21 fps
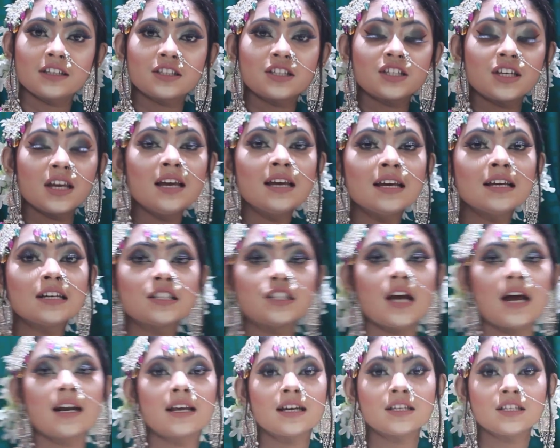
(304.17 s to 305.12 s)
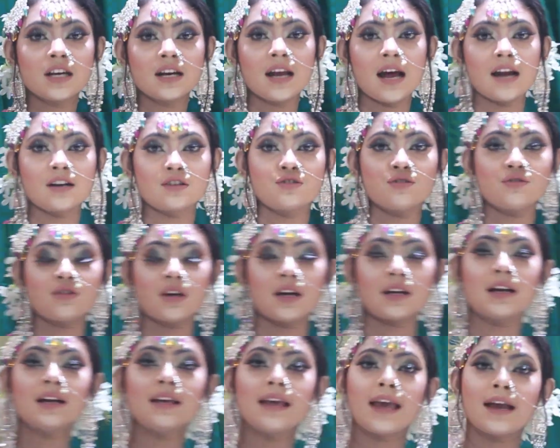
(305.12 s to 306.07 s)
থাকছে চার
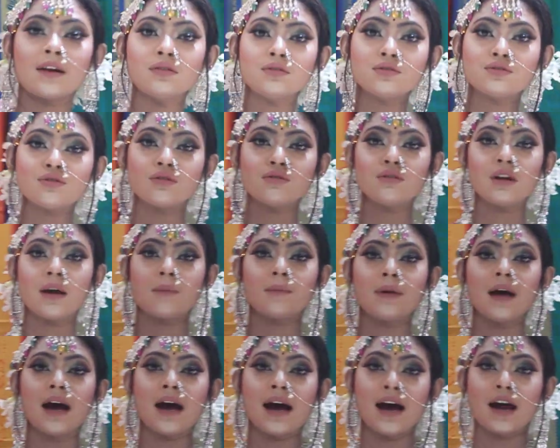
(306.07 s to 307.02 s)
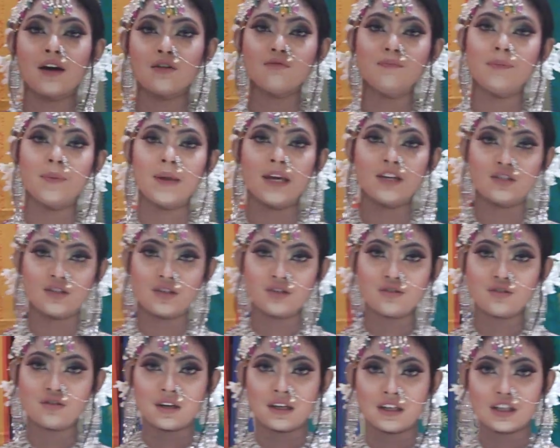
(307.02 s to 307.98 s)
টাকা এখন চলুন আমরা আরও বেশ
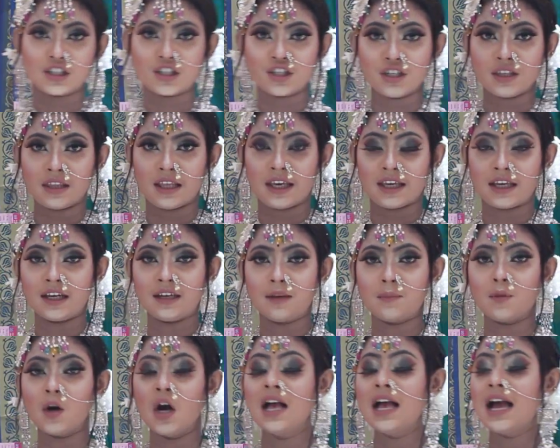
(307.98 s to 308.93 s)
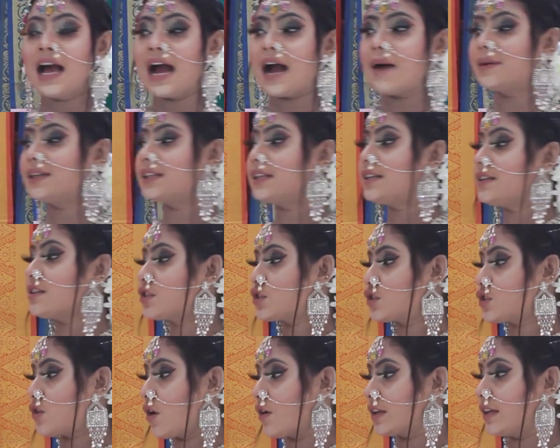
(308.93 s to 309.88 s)
কিছু কালেকশন দেখে নিব আমাদের
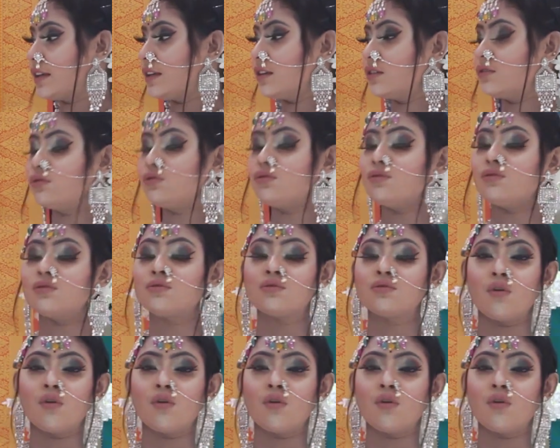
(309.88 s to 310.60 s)
স্টকে কিন্তু